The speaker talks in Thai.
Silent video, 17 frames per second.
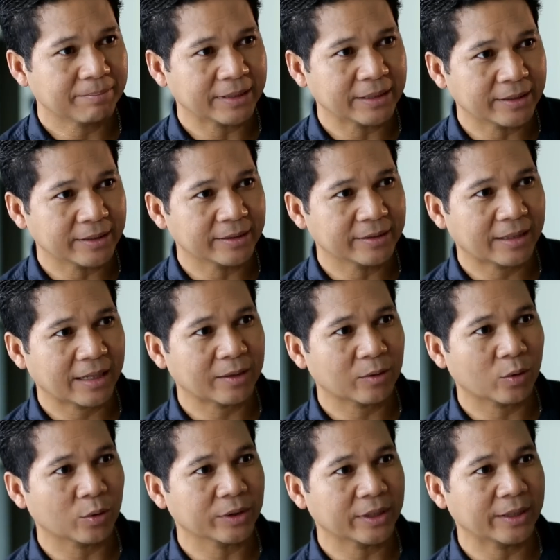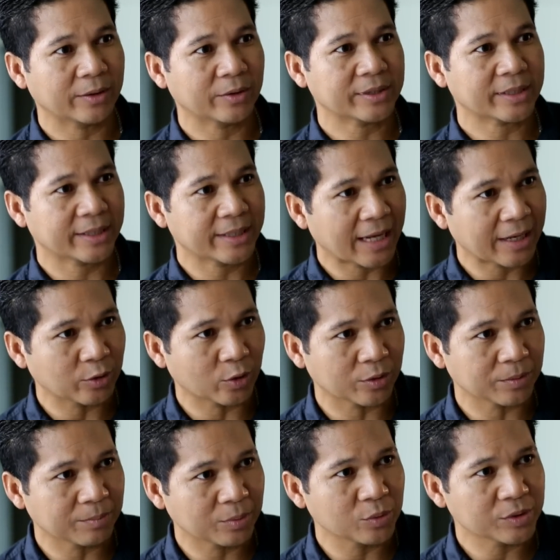ปืนทั้งคนขี่รถจักรยานยน
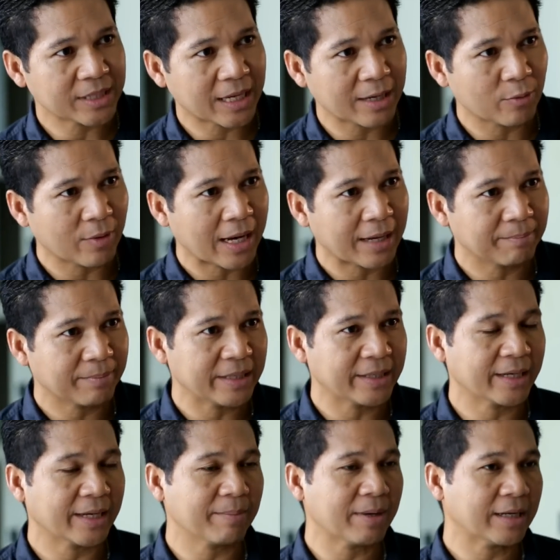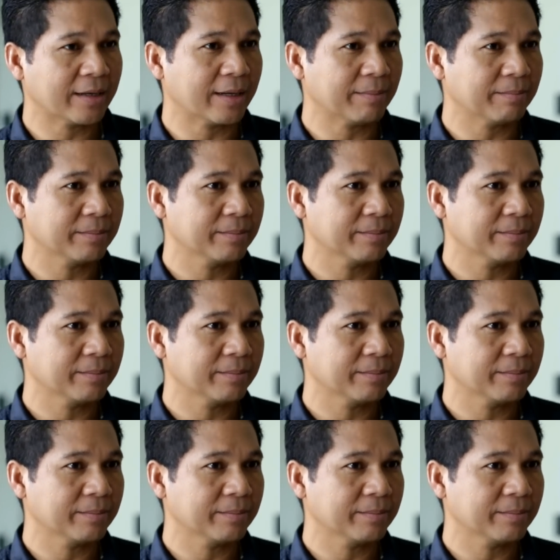ต์ผู้จ้างวานเป็นยังไงบ้างครับ